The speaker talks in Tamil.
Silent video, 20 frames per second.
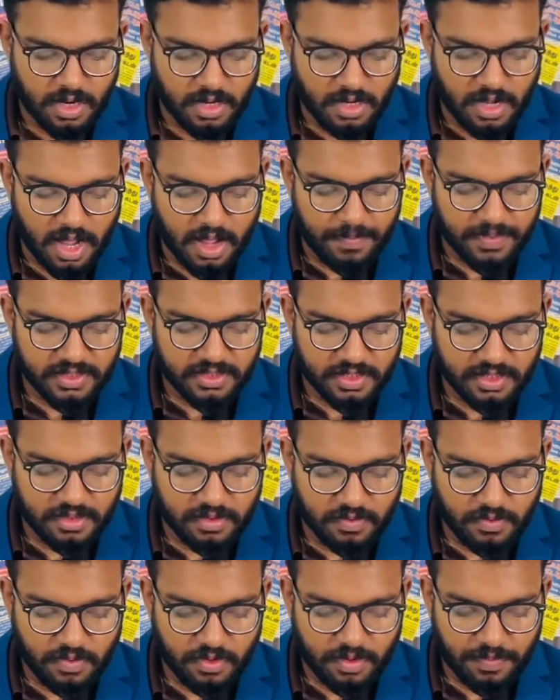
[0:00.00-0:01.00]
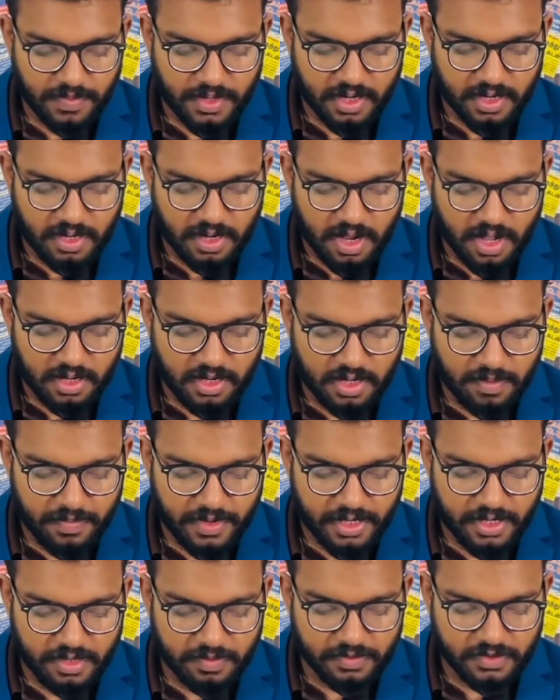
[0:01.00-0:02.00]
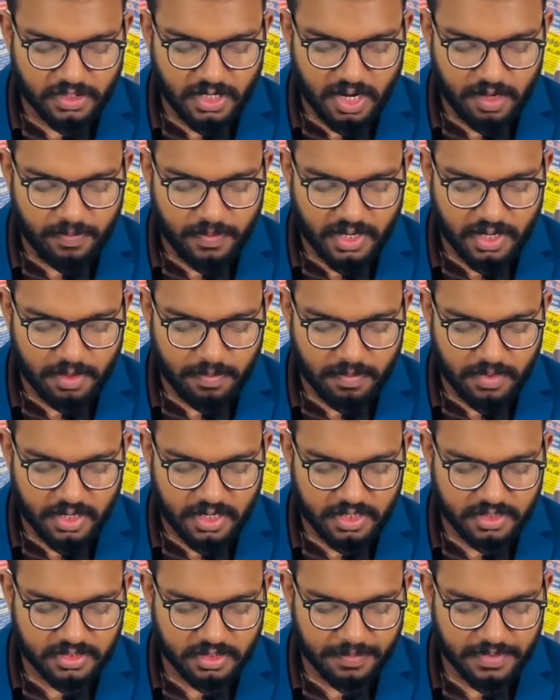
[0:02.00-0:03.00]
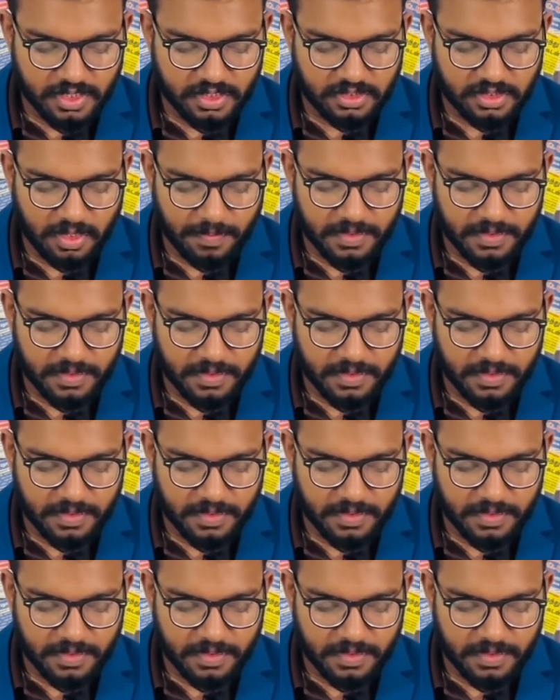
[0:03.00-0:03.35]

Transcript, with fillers: நாற்பத்தைந்து உறுப்பினர்கள் அங்கம் வைக்கும் ஜாழ்ப்பாணம் மாநகர